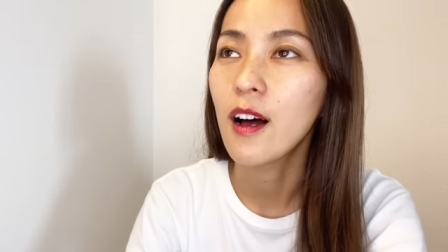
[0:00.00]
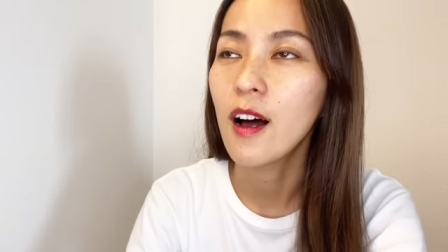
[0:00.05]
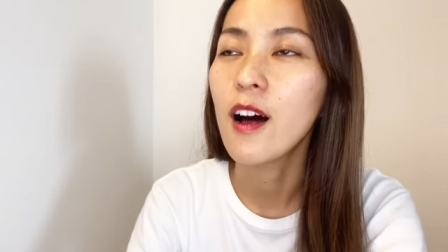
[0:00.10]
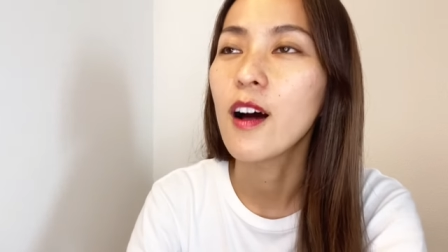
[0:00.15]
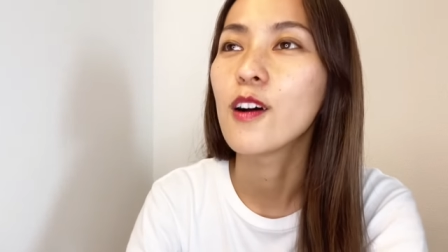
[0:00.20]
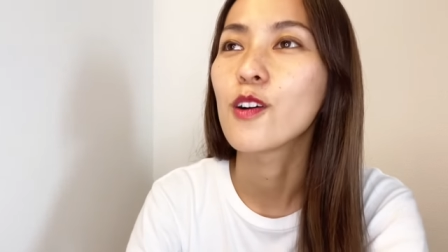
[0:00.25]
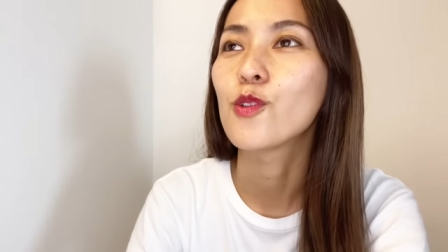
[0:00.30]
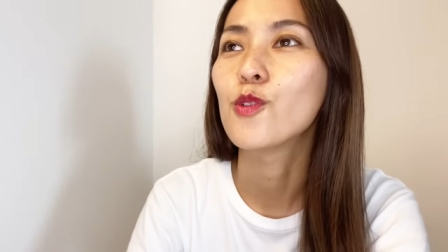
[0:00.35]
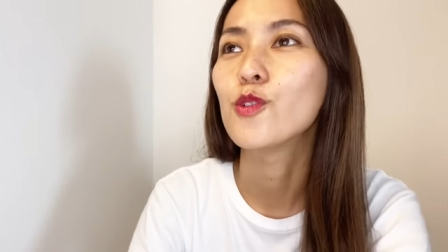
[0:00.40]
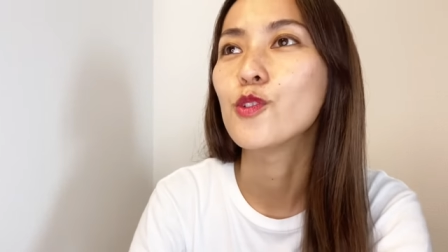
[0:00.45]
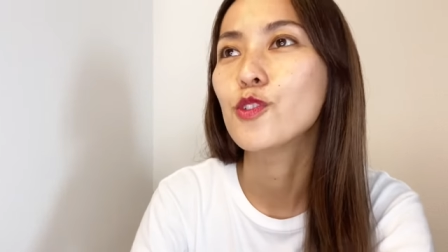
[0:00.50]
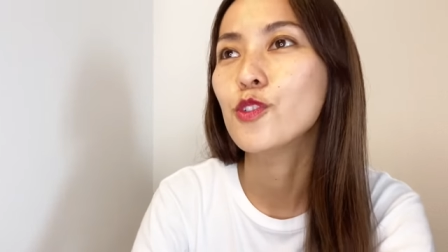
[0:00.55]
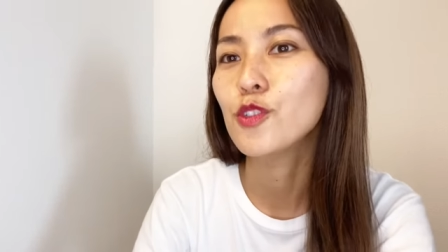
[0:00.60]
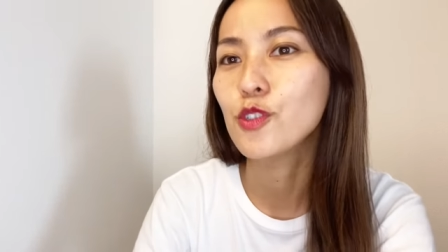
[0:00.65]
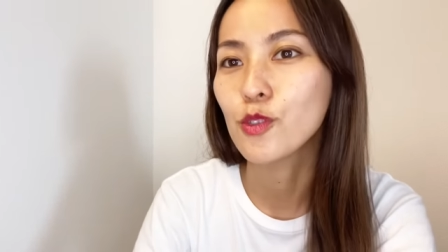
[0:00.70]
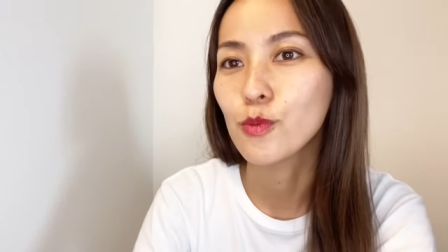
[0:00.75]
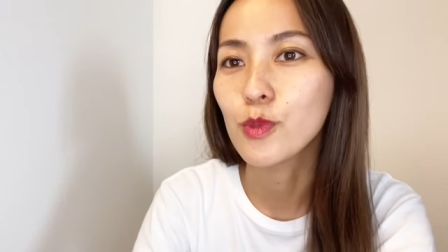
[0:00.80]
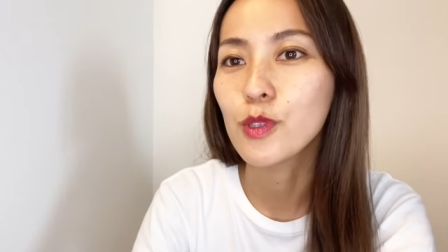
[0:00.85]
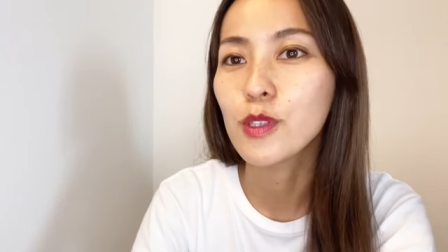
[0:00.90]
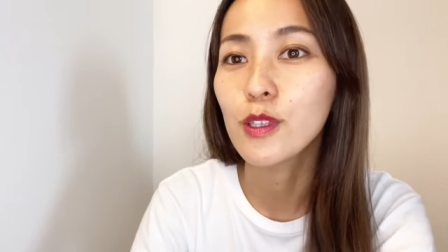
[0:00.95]
あ、こういう風
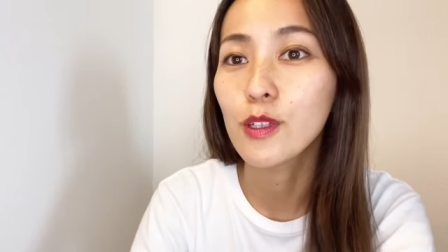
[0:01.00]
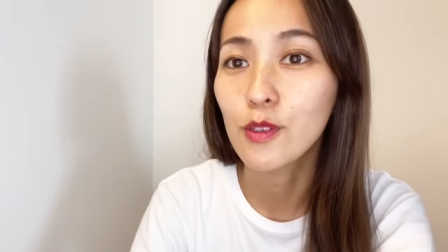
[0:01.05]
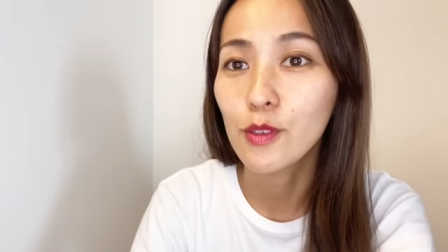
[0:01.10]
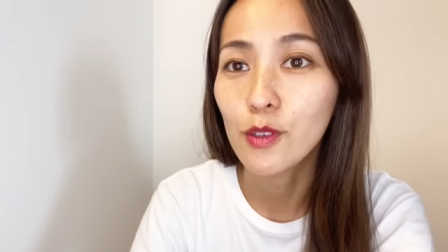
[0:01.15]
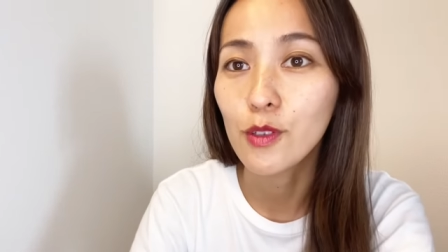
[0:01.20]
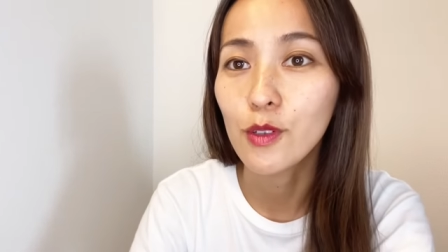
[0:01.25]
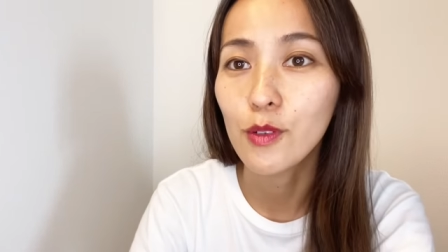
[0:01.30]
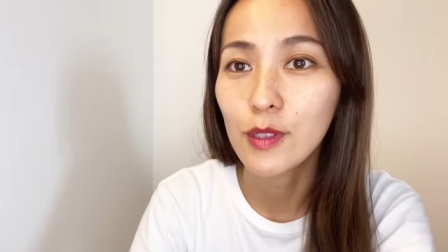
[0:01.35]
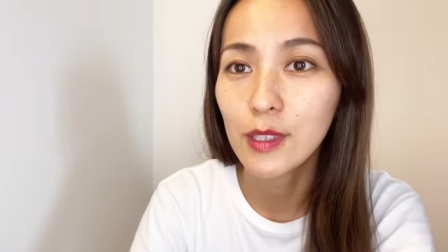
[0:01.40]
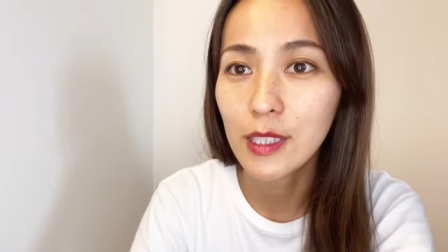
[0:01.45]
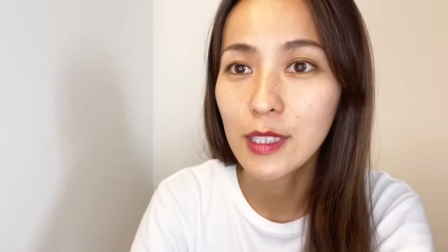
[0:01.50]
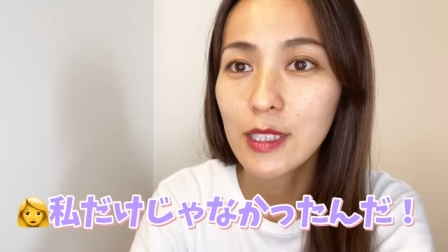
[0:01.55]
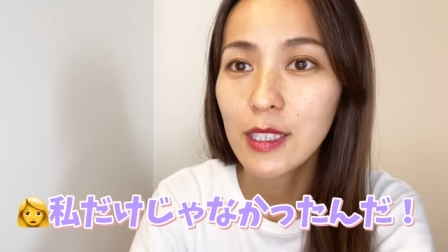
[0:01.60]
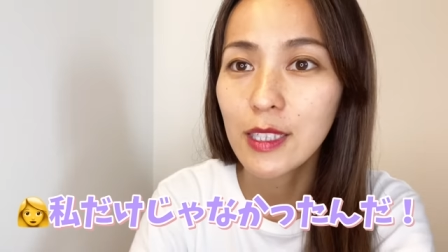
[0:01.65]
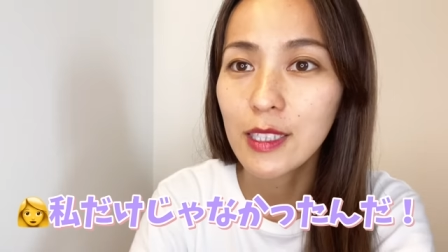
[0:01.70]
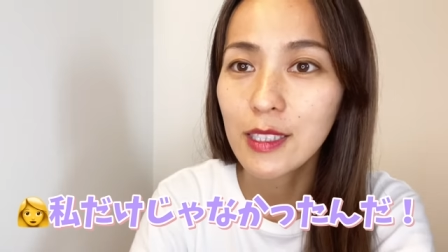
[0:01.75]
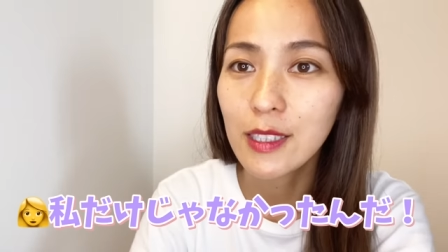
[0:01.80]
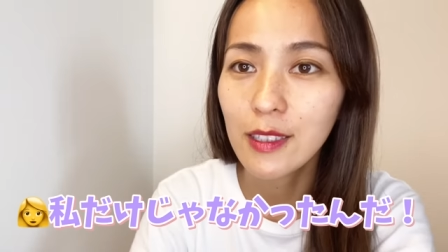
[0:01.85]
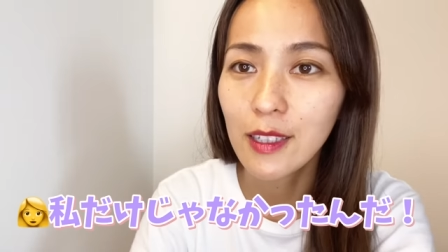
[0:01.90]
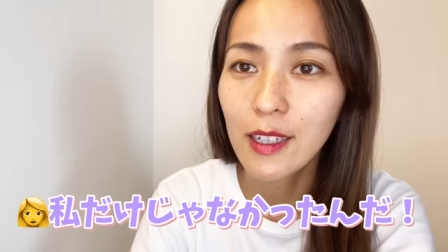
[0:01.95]
に思ってるのって私だ
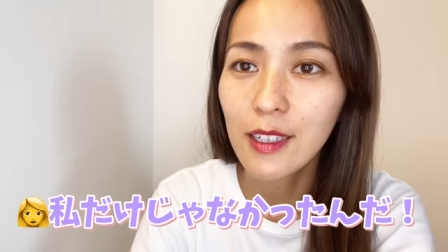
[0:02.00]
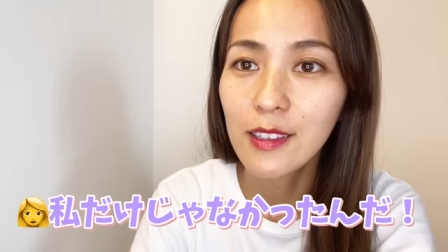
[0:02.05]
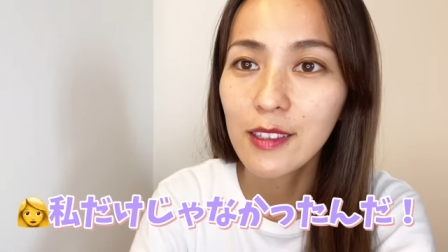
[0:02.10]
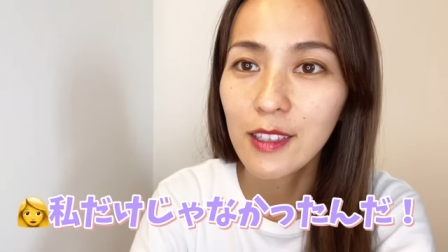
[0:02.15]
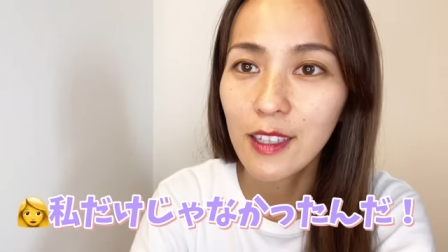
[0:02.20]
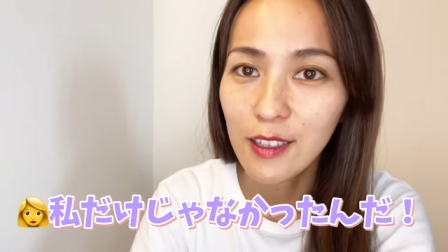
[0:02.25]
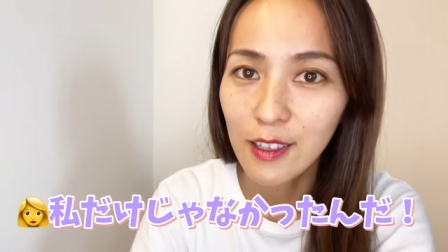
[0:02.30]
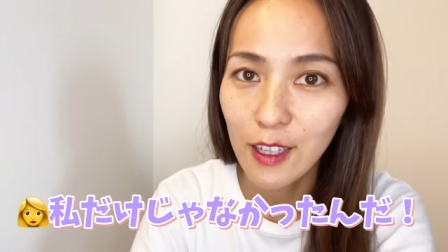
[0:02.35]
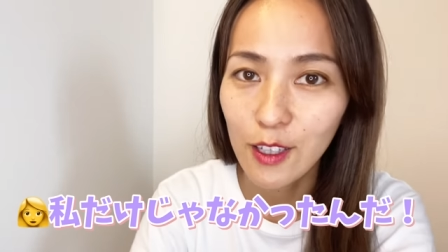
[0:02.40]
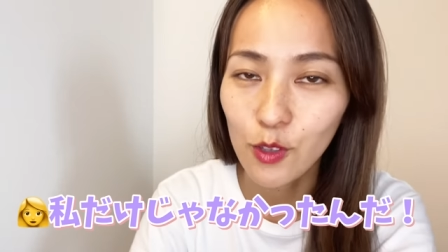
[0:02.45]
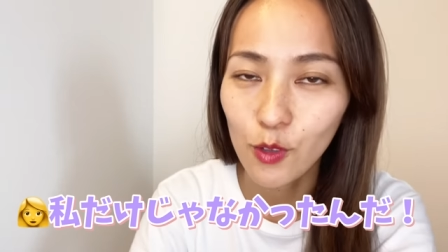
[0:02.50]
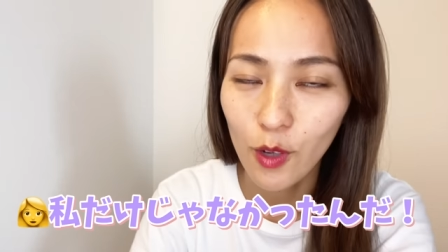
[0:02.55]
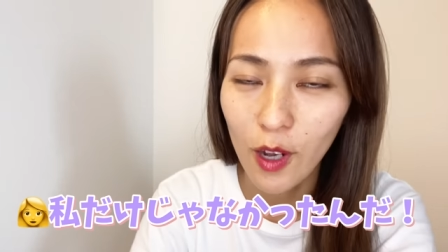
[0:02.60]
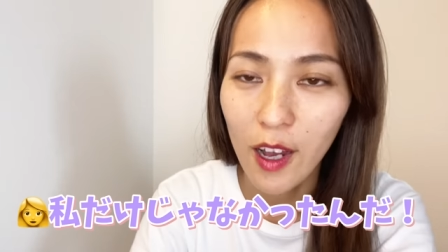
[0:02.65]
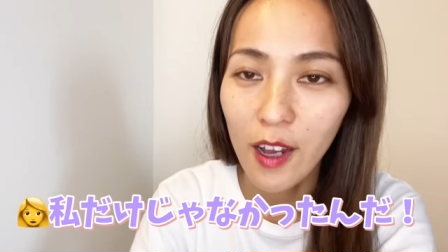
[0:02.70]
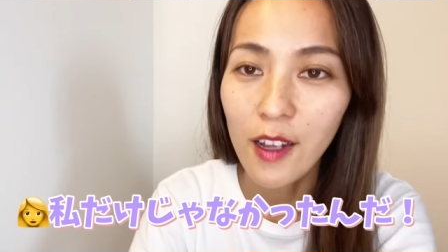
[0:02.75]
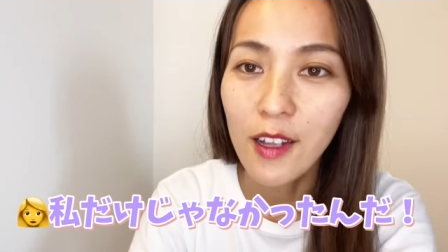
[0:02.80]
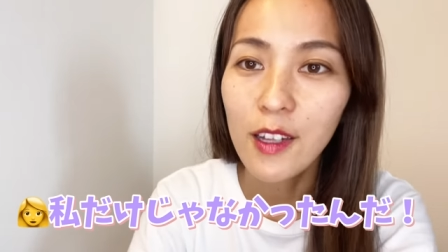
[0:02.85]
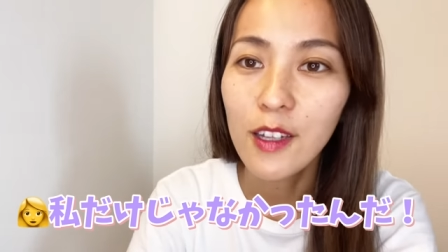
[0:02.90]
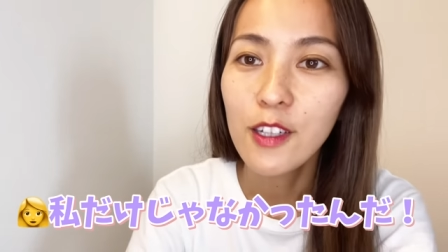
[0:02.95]
けじゃなかったんだと
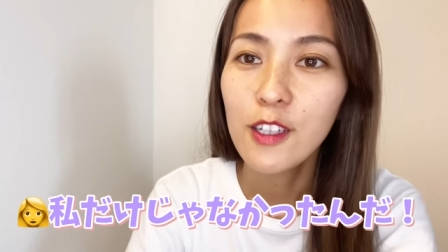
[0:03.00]
か、